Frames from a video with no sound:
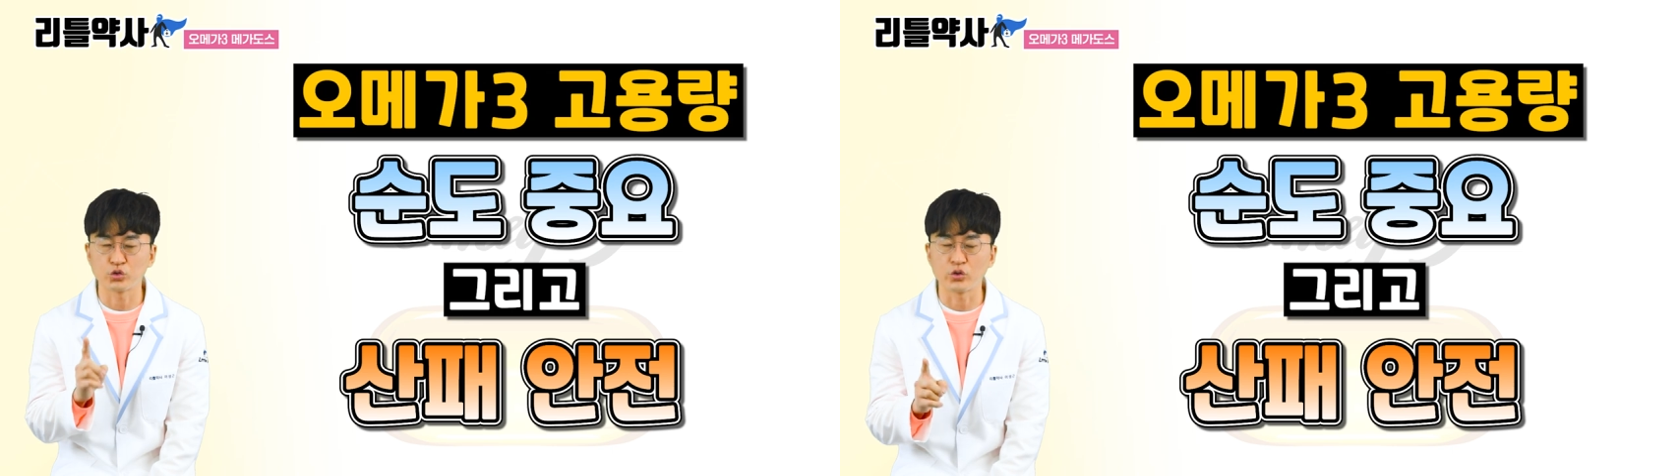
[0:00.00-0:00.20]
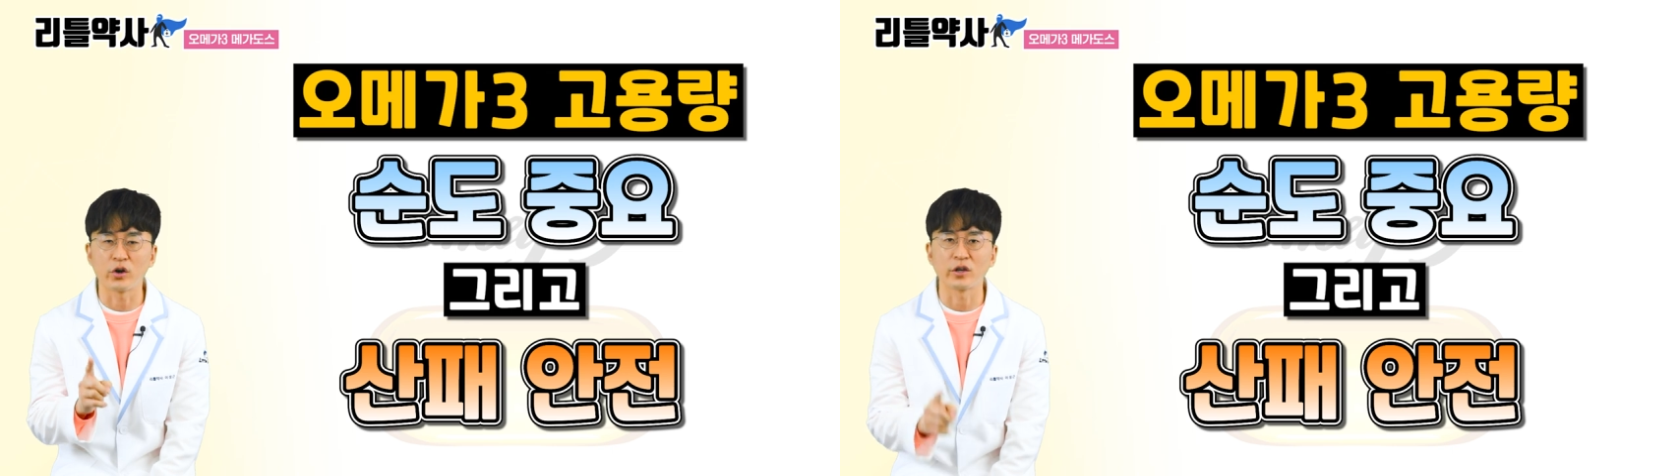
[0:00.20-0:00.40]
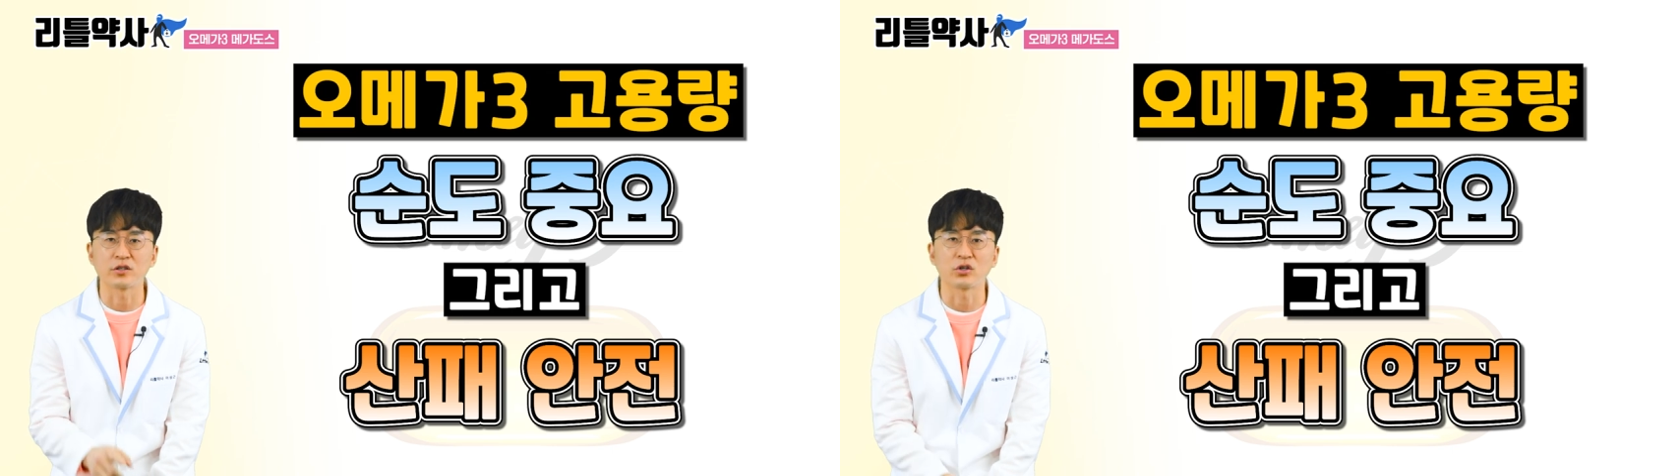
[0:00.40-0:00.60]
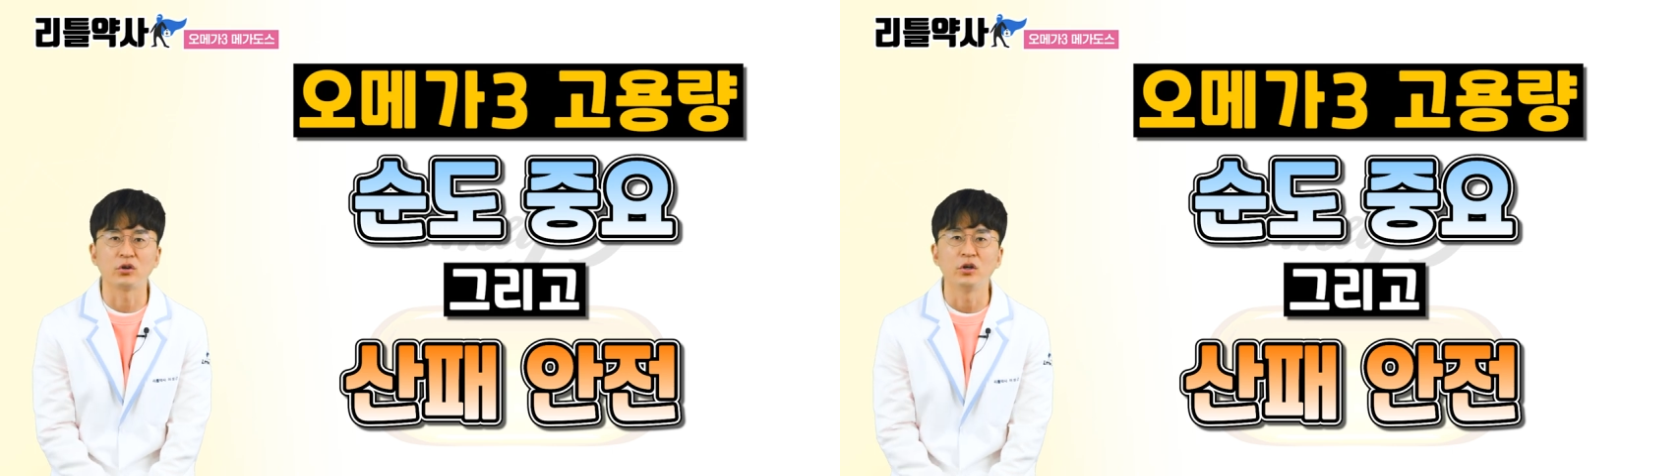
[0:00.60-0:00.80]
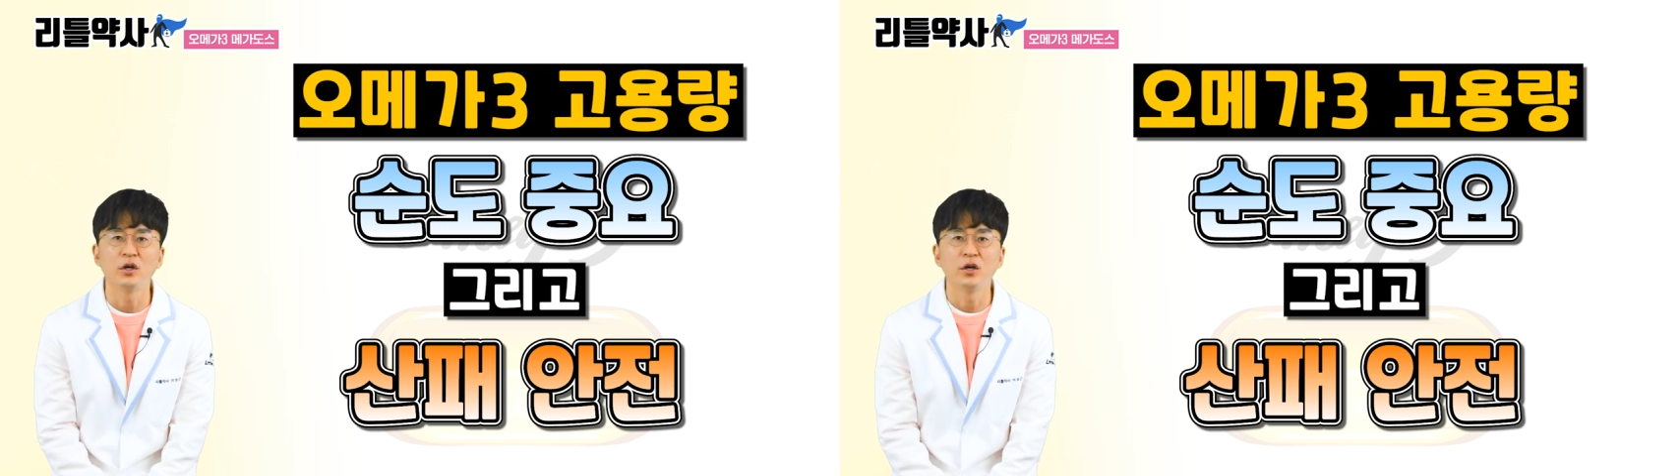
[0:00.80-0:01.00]
중요하겠죠
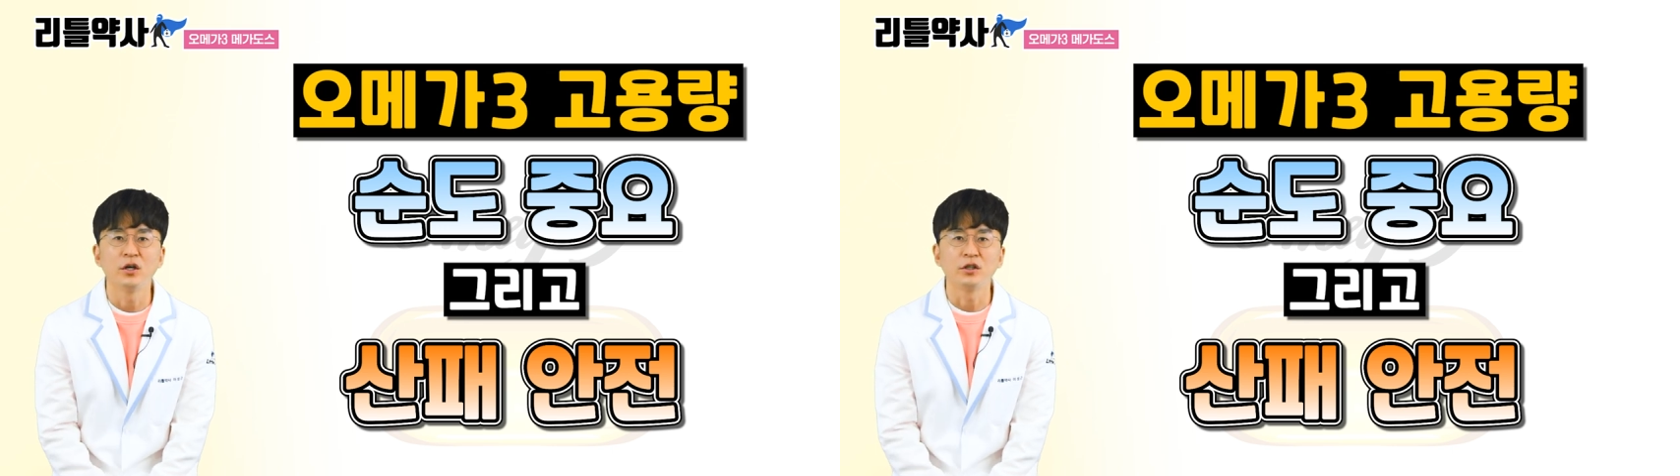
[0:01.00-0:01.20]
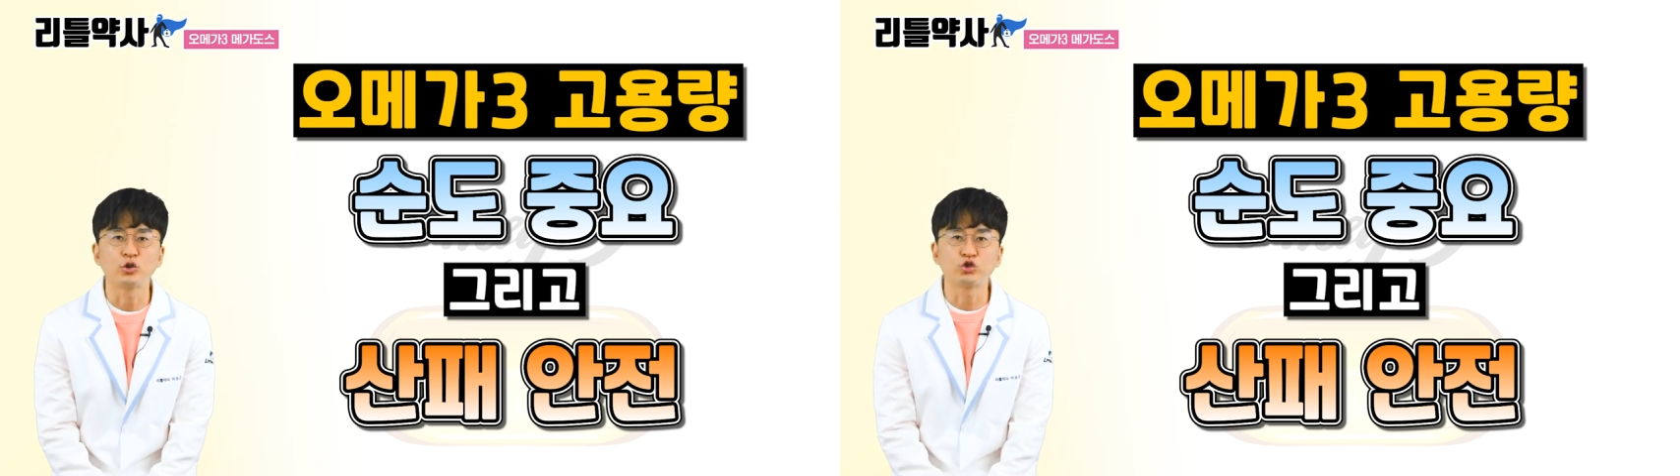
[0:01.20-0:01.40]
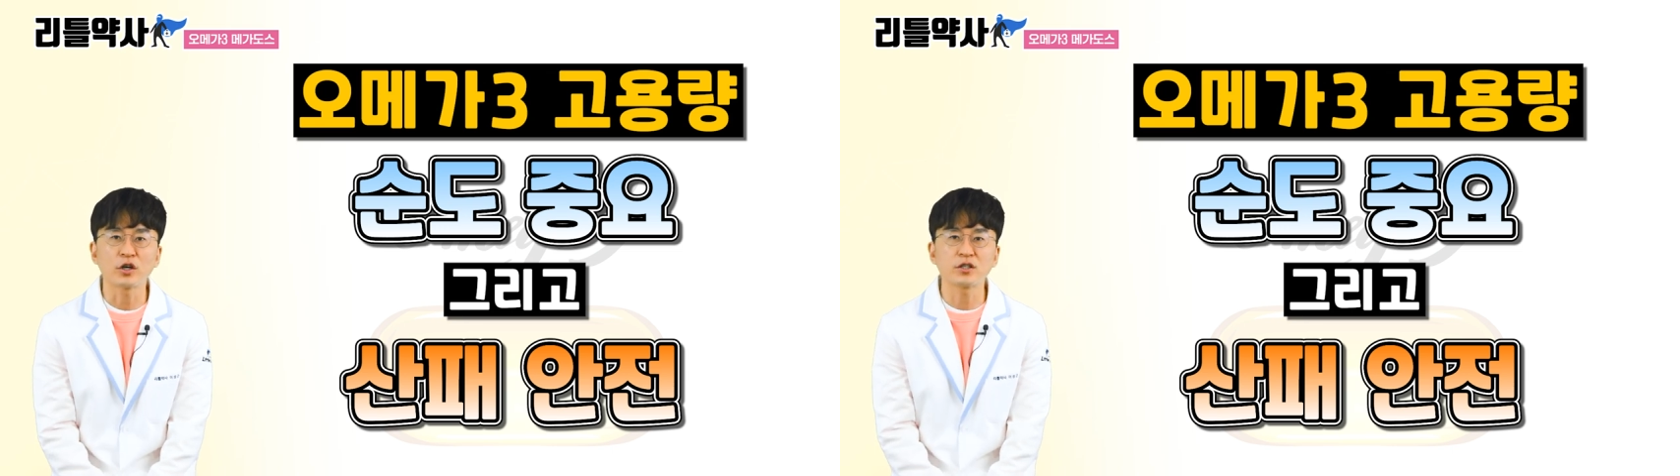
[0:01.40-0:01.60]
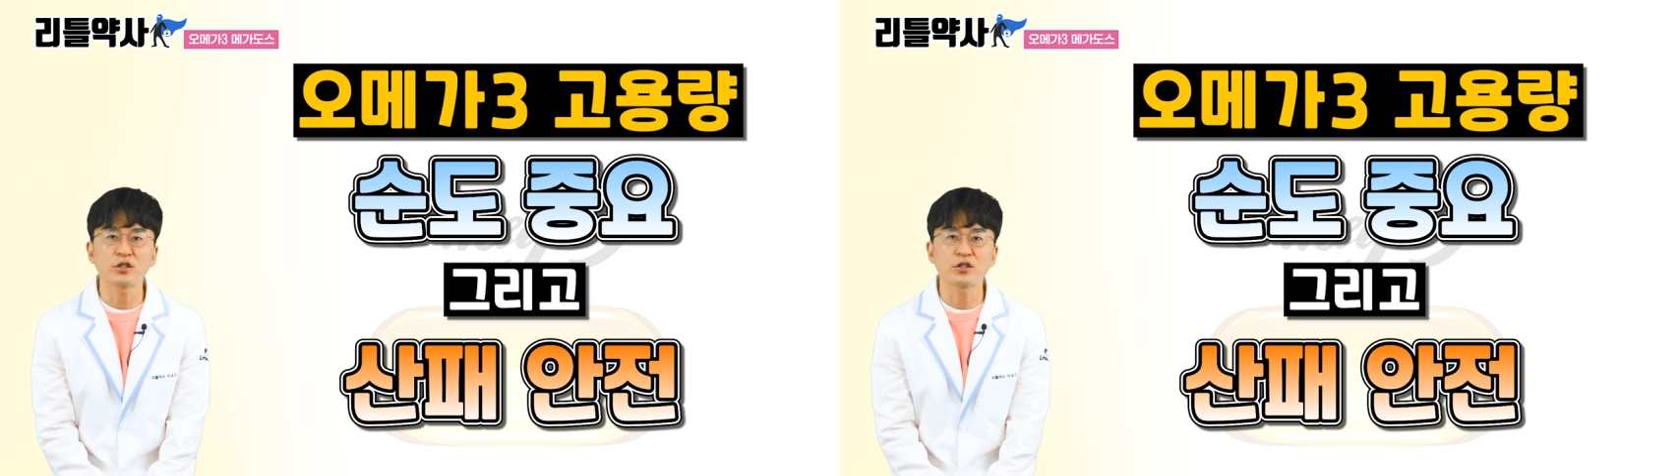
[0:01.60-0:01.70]
이 두 가지